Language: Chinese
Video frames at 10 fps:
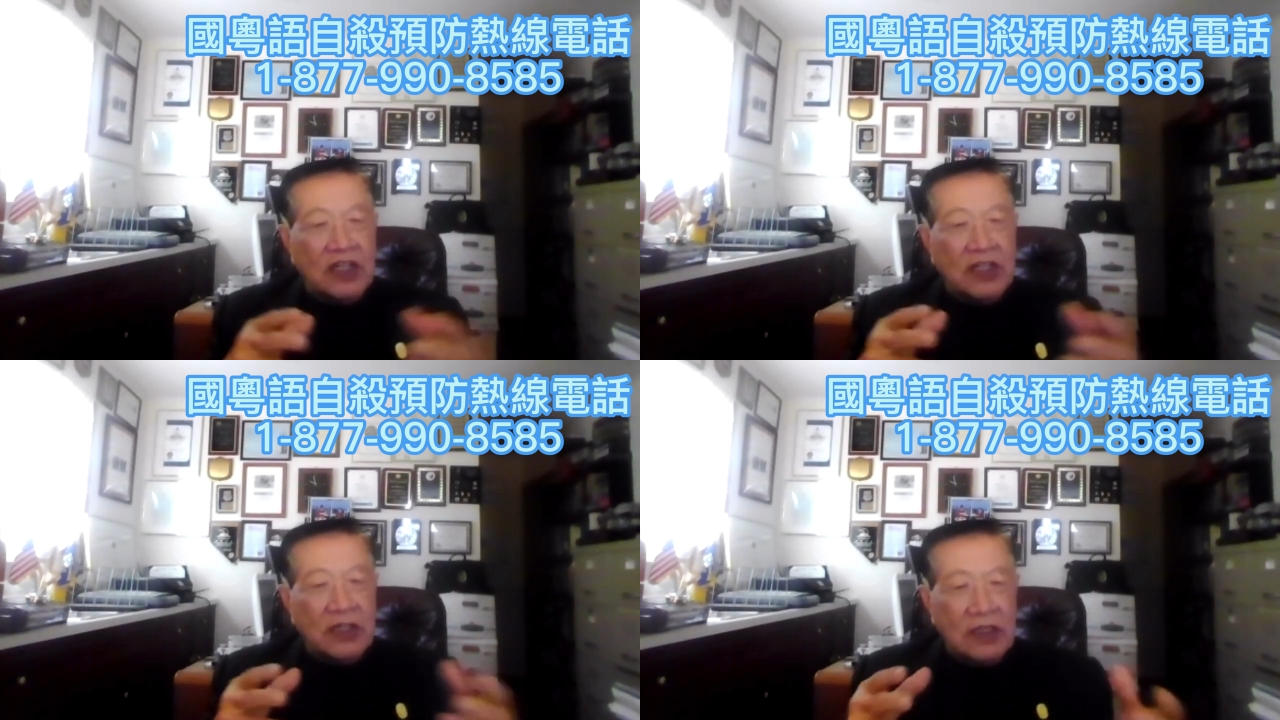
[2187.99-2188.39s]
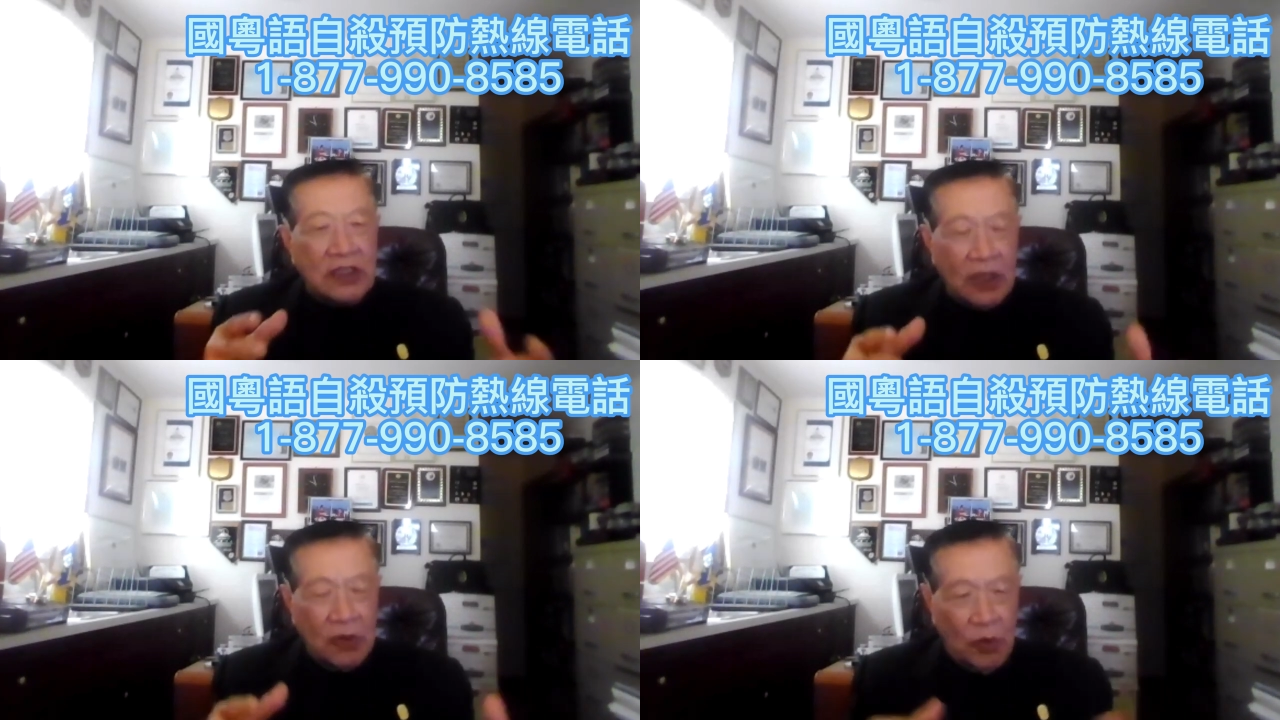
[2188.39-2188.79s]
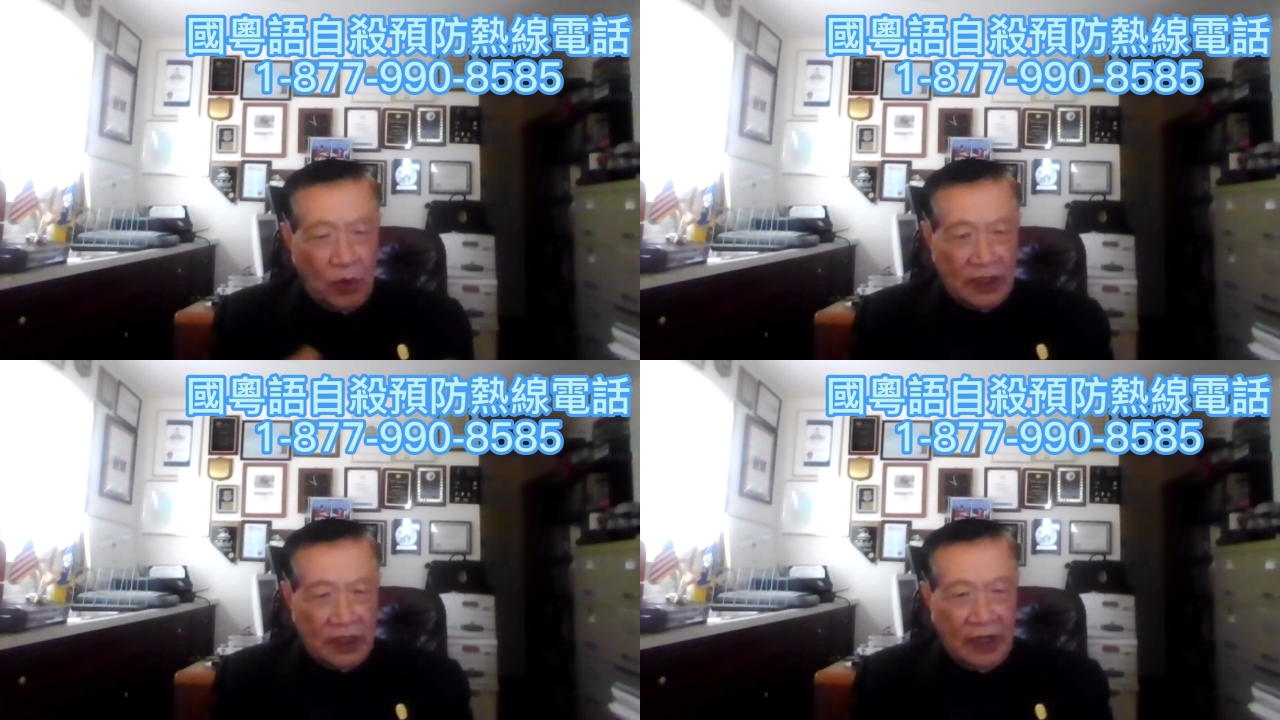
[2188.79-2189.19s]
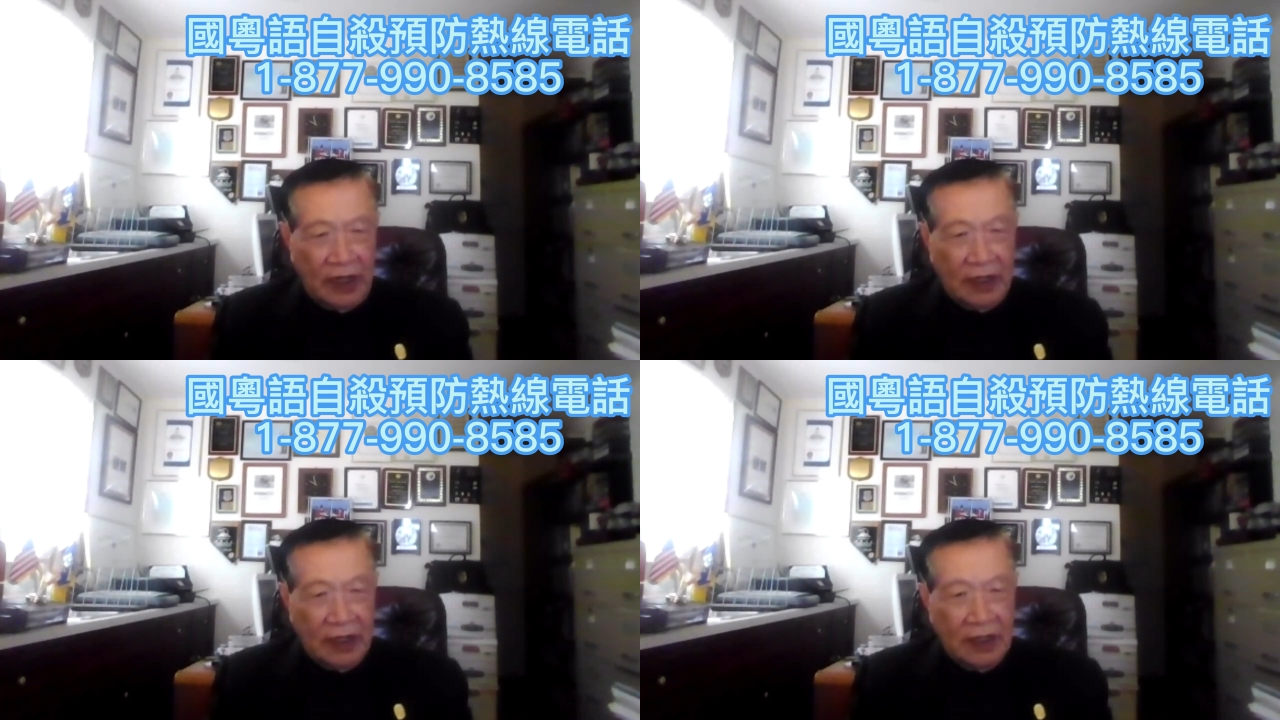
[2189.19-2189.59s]
能生活的人，
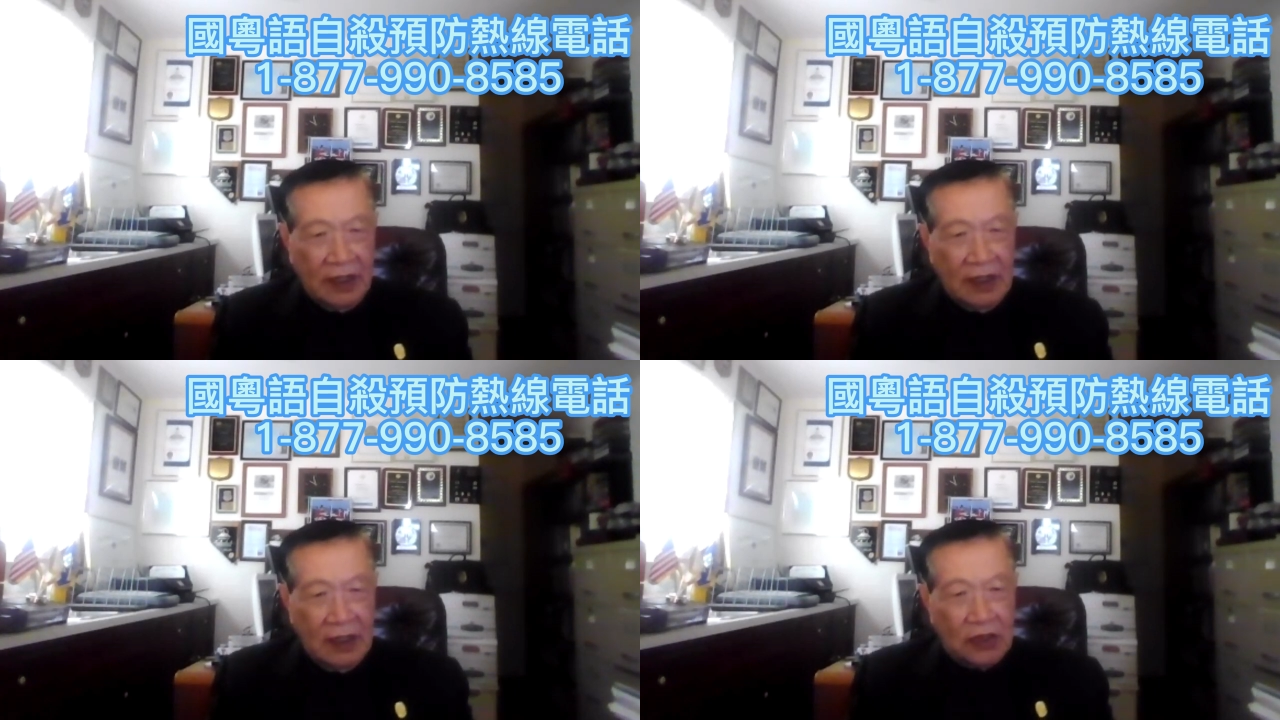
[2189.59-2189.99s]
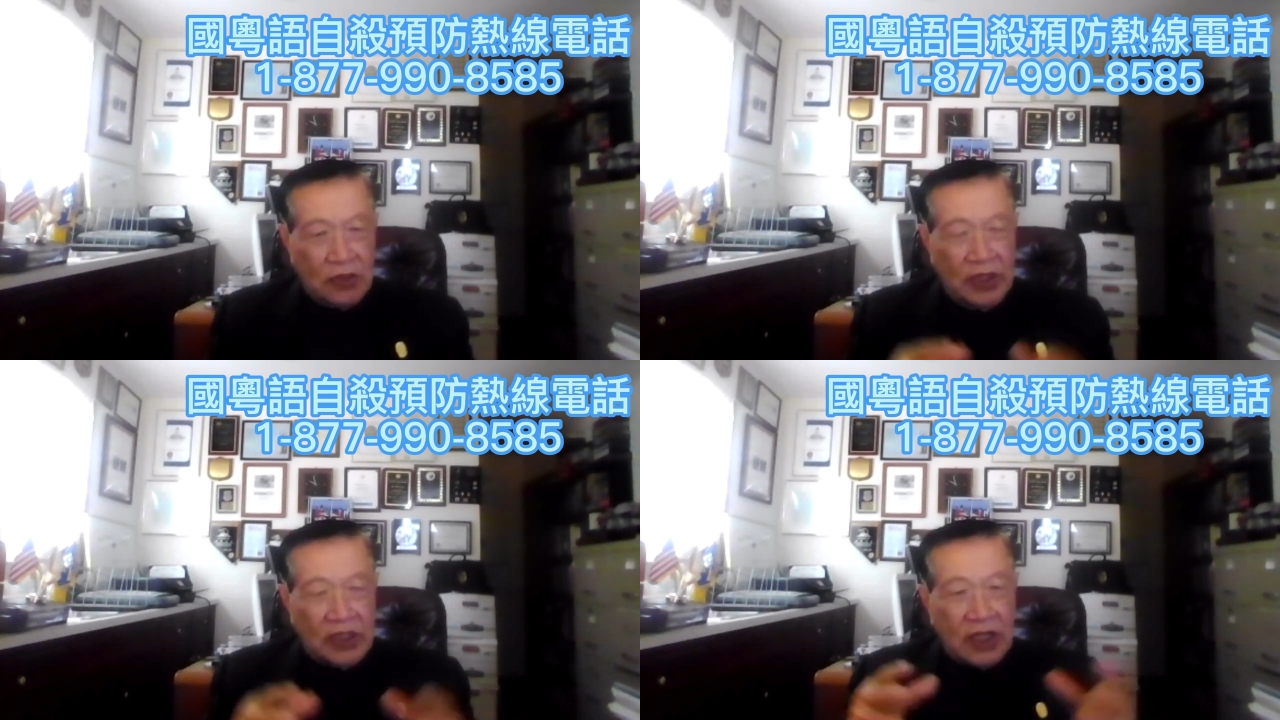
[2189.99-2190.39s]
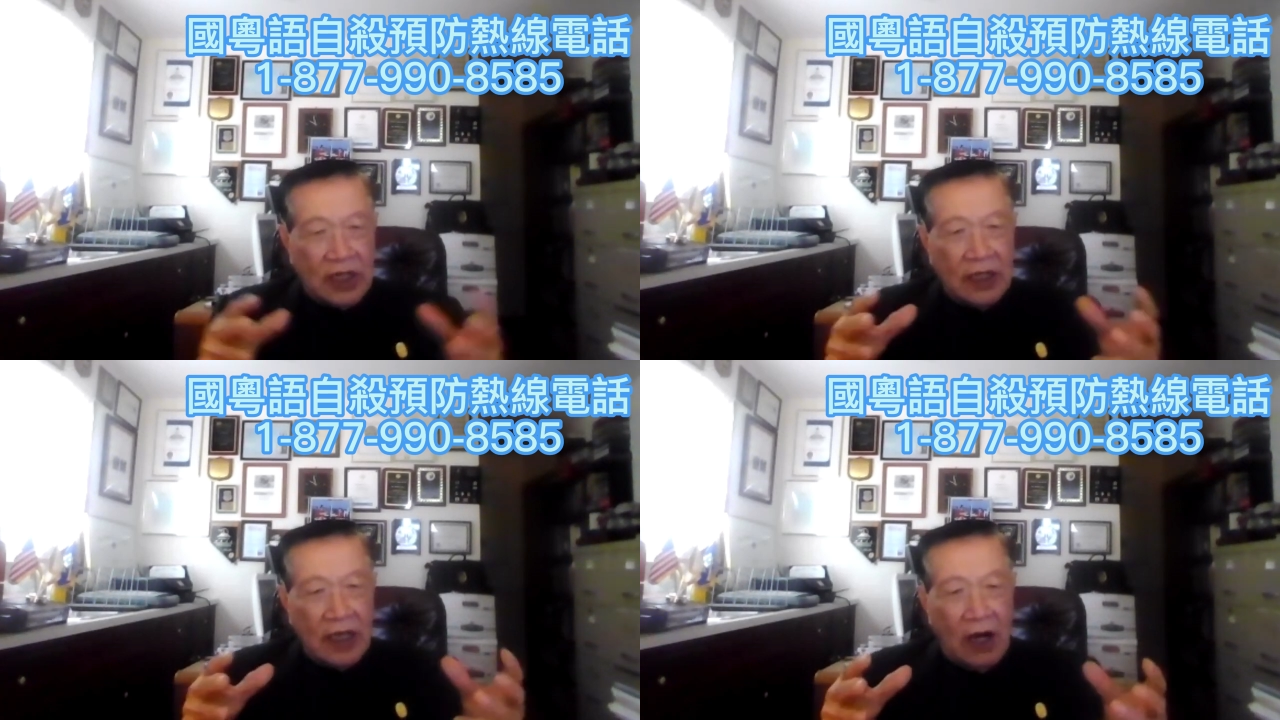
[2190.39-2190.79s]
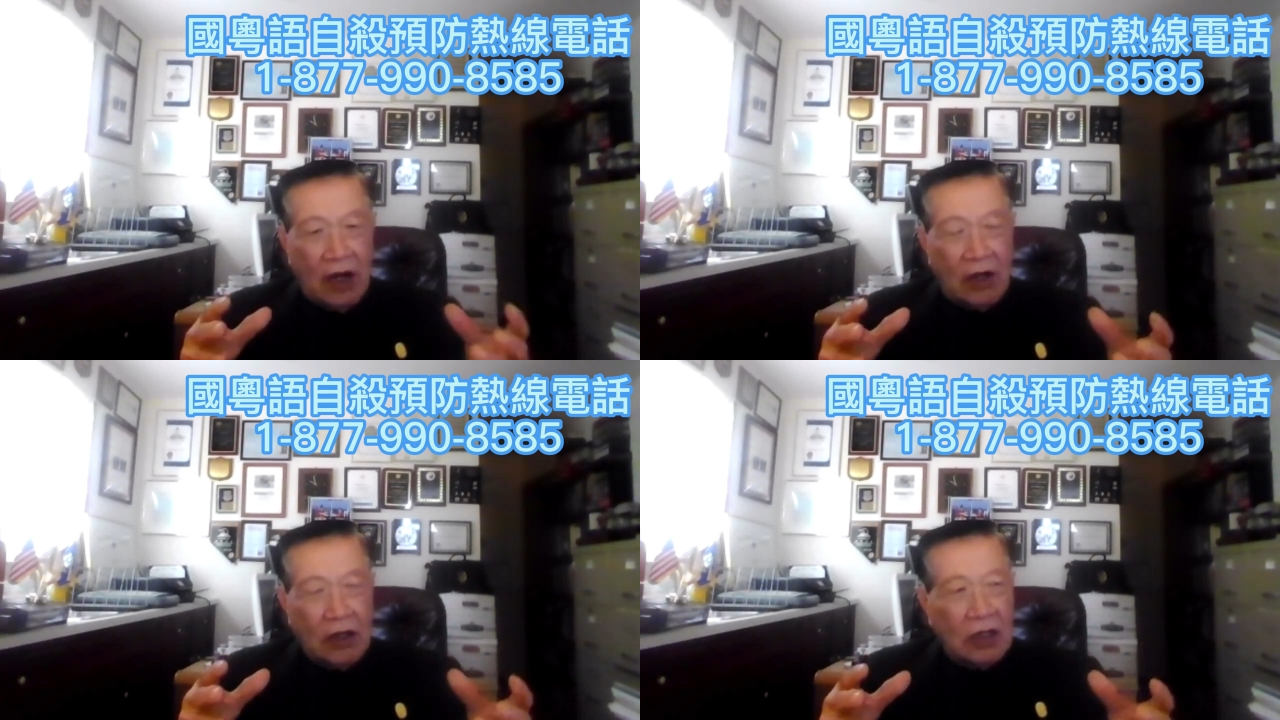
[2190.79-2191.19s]
所以这个
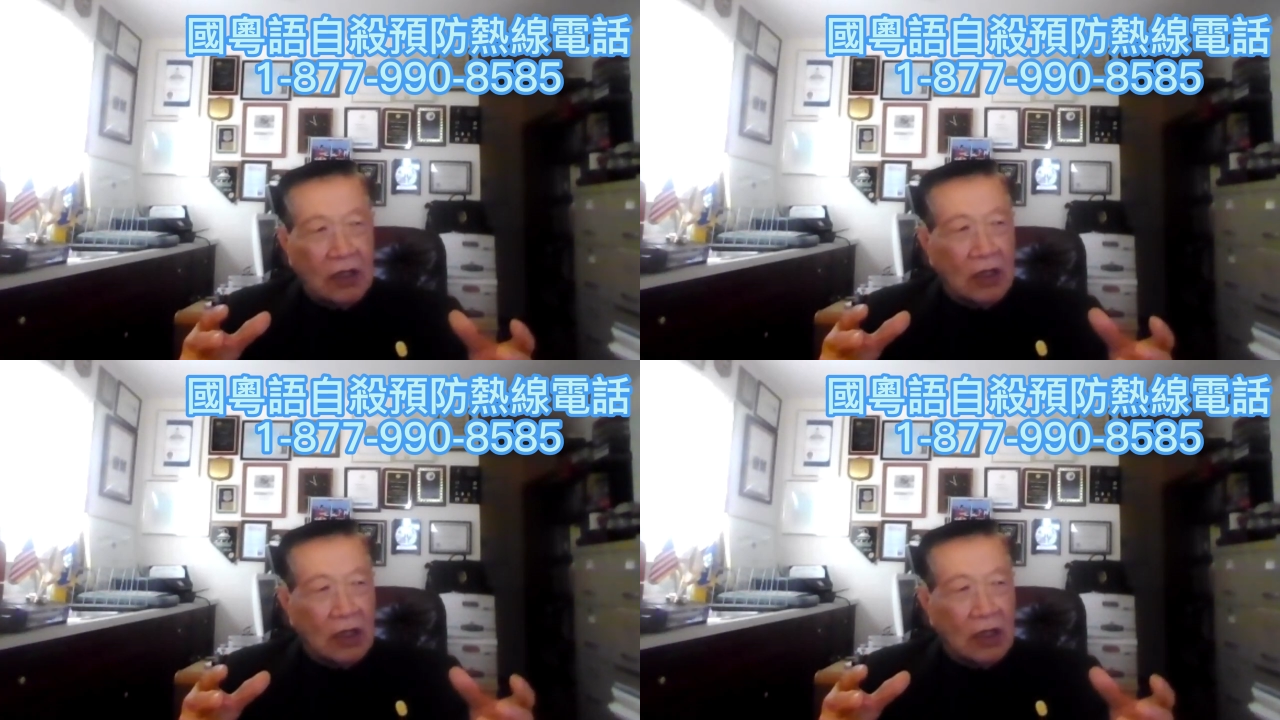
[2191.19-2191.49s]
要